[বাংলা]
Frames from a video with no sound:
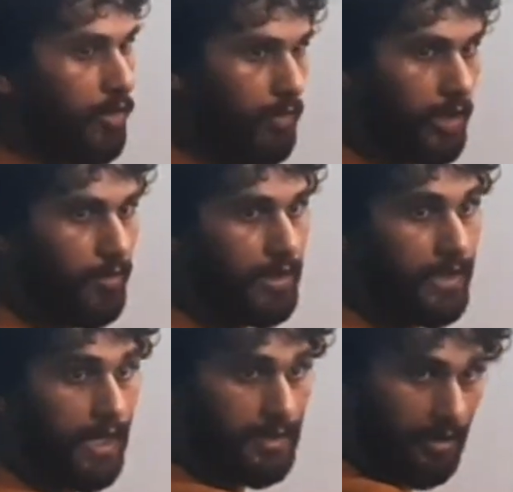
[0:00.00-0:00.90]
বাহু বরাবর
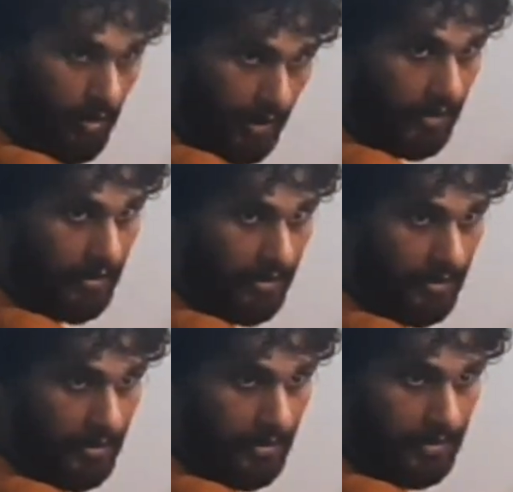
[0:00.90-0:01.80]
ক্রিয়াশীল হয়
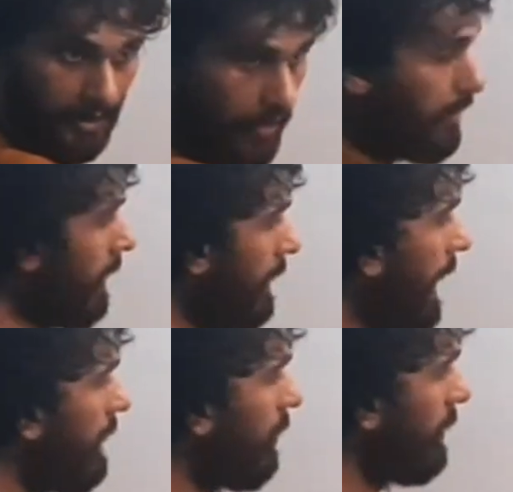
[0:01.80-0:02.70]
তাহলে
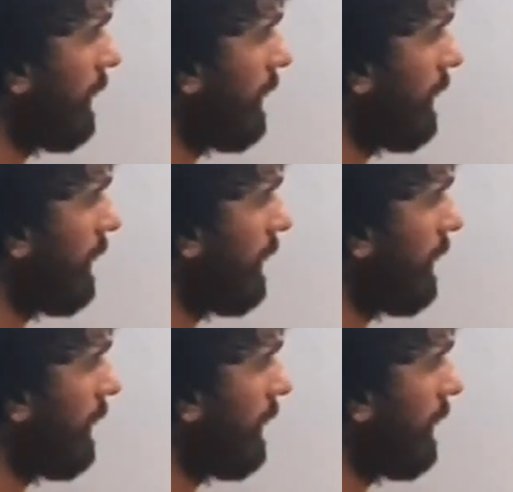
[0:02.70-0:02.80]
খেয়াল করো